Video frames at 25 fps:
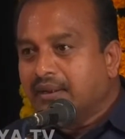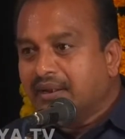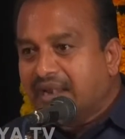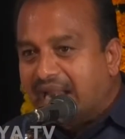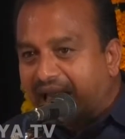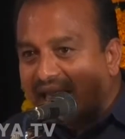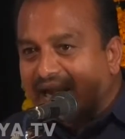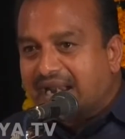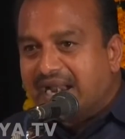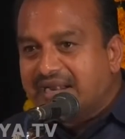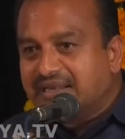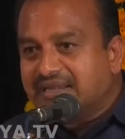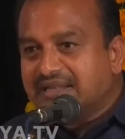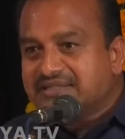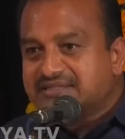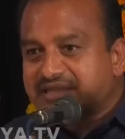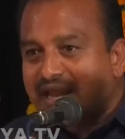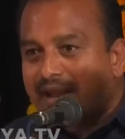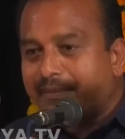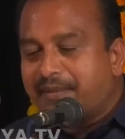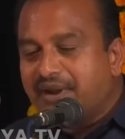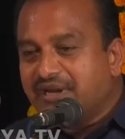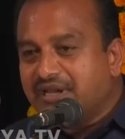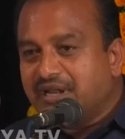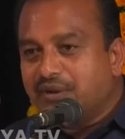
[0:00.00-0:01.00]
నాలాంటి
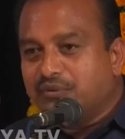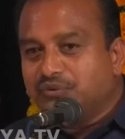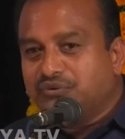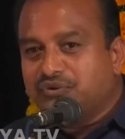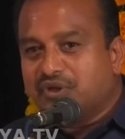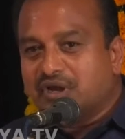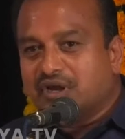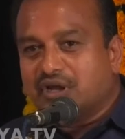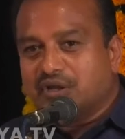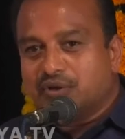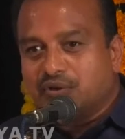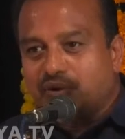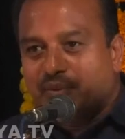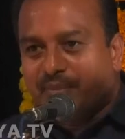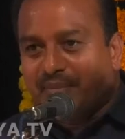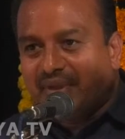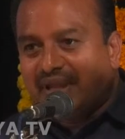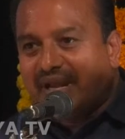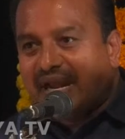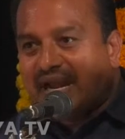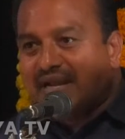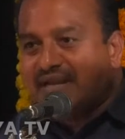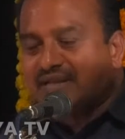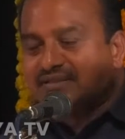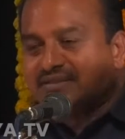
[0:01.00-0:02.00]
సామాన్య ఉద్యోగాలు
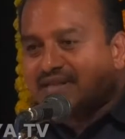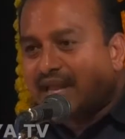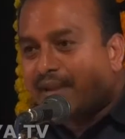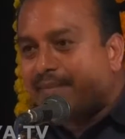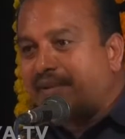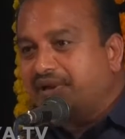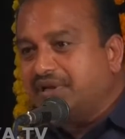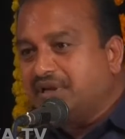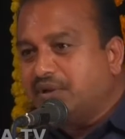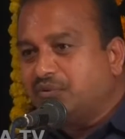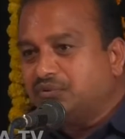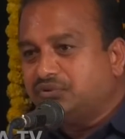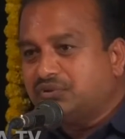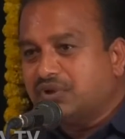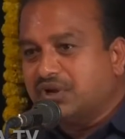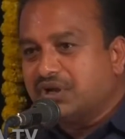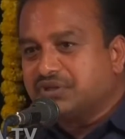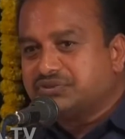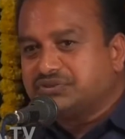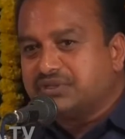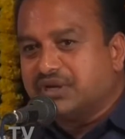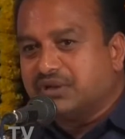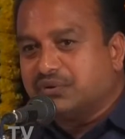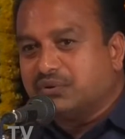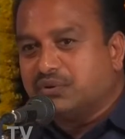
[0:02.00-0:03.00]
మీలాంటి సామాన్య
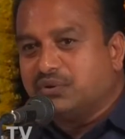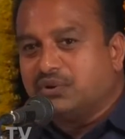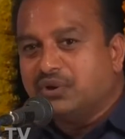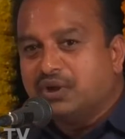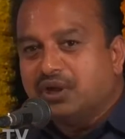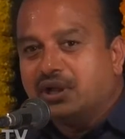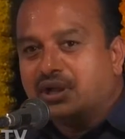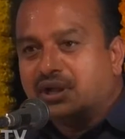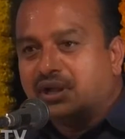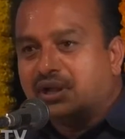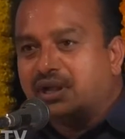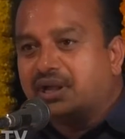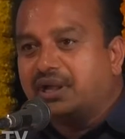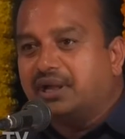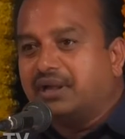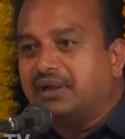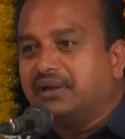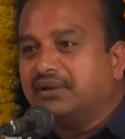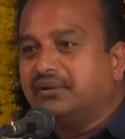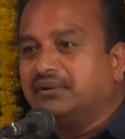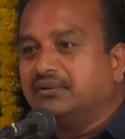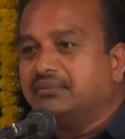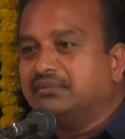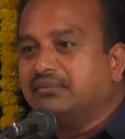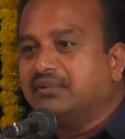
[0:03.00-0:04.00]
ఉద్యోగస్తులకు
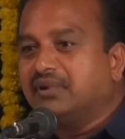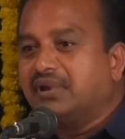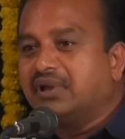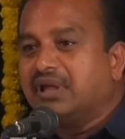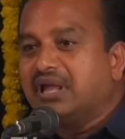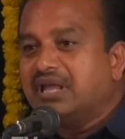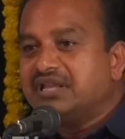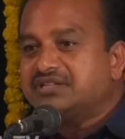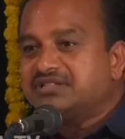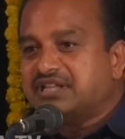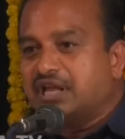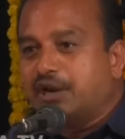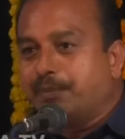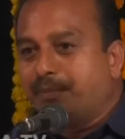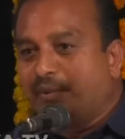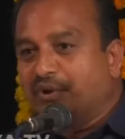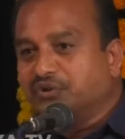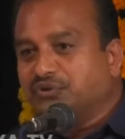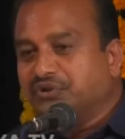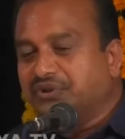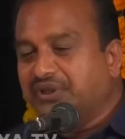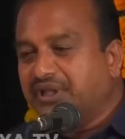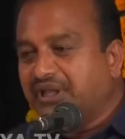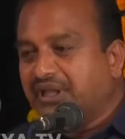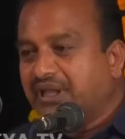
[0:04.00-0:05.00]

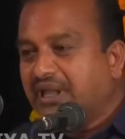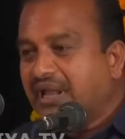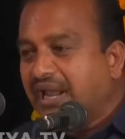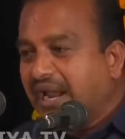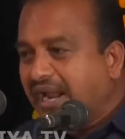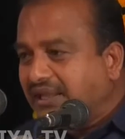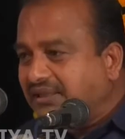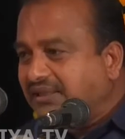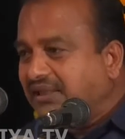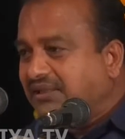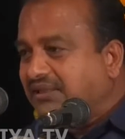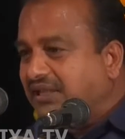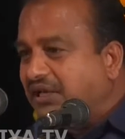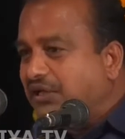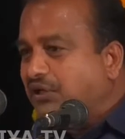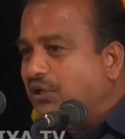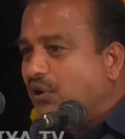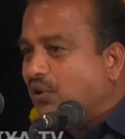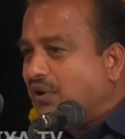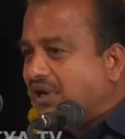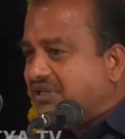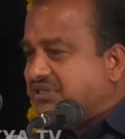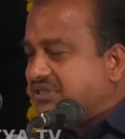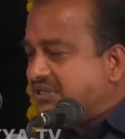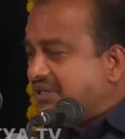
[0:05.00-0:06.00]
సరిపోతుంది అయితే దీంట్లో
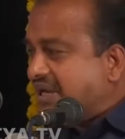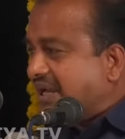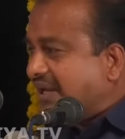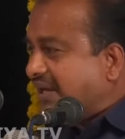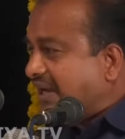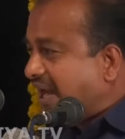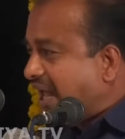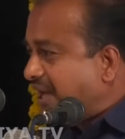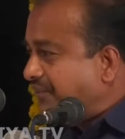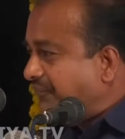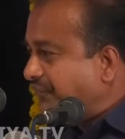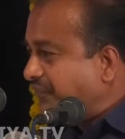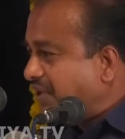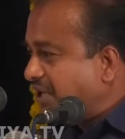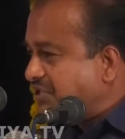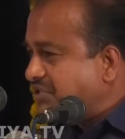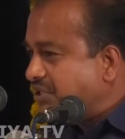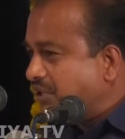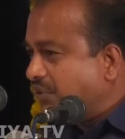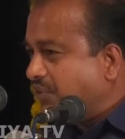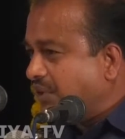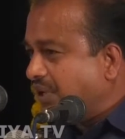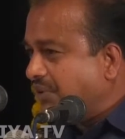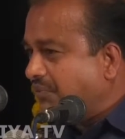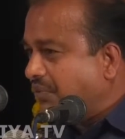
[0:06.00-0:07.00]
ఒక చిన్న
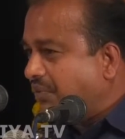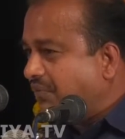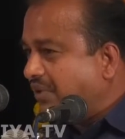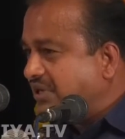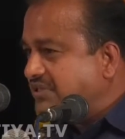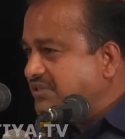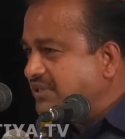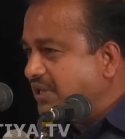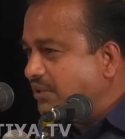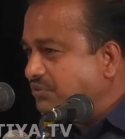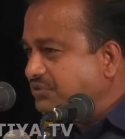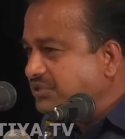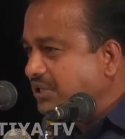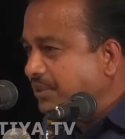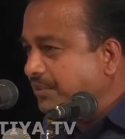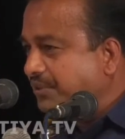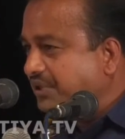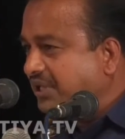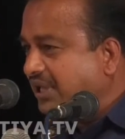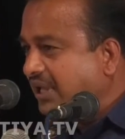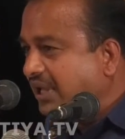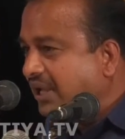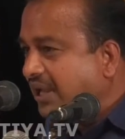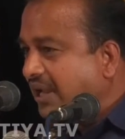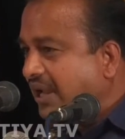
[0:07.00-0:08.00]
క్లారిఫికేషన్ కూడా ఇవ్వవలసిన అవసరం
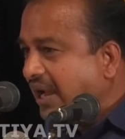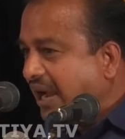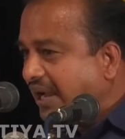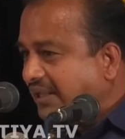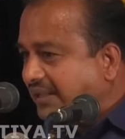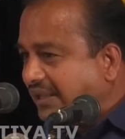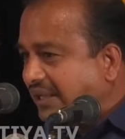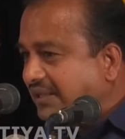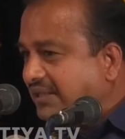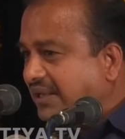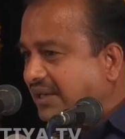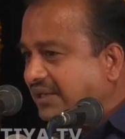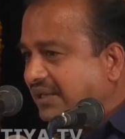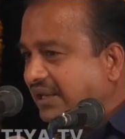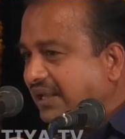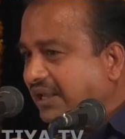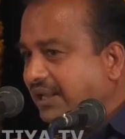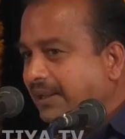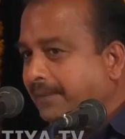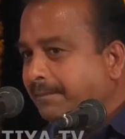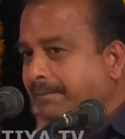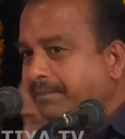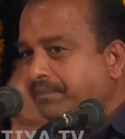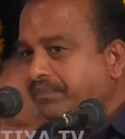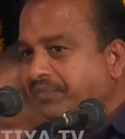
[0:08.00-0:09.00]
ఉంది అదేంటంటే
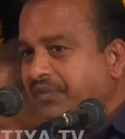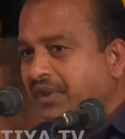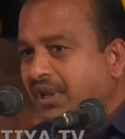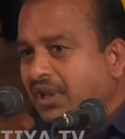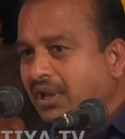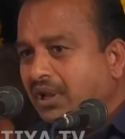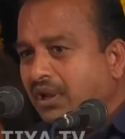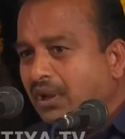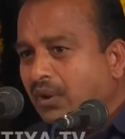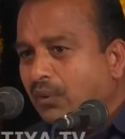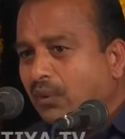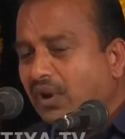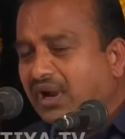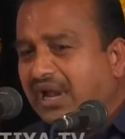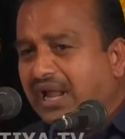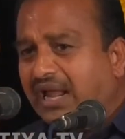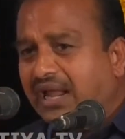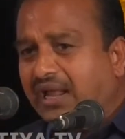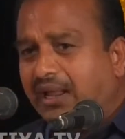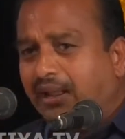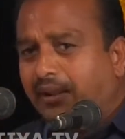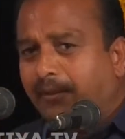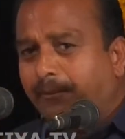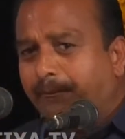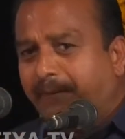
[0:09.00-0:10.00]
ఒక
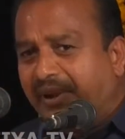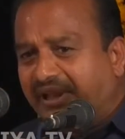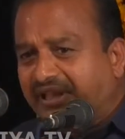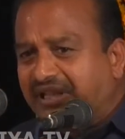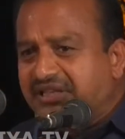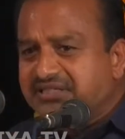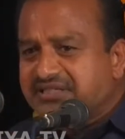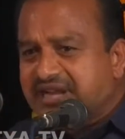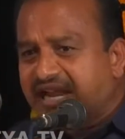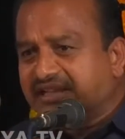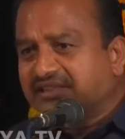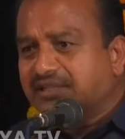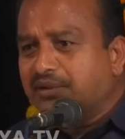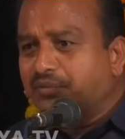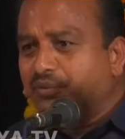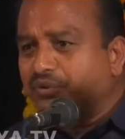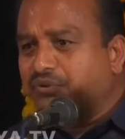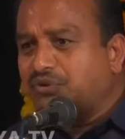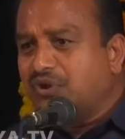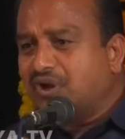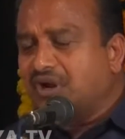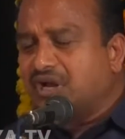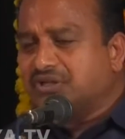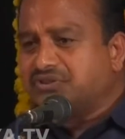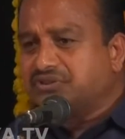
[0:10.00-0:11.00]
పది శాతం
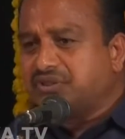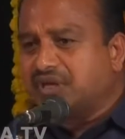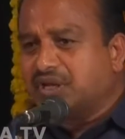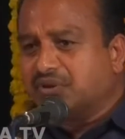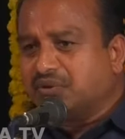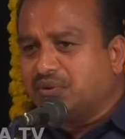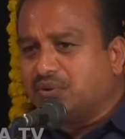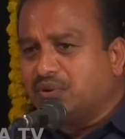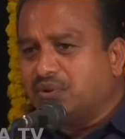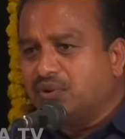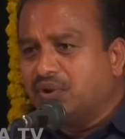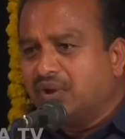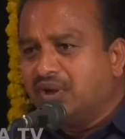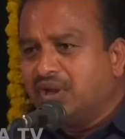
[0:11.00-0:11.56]
ఉద్యోగస్తులకు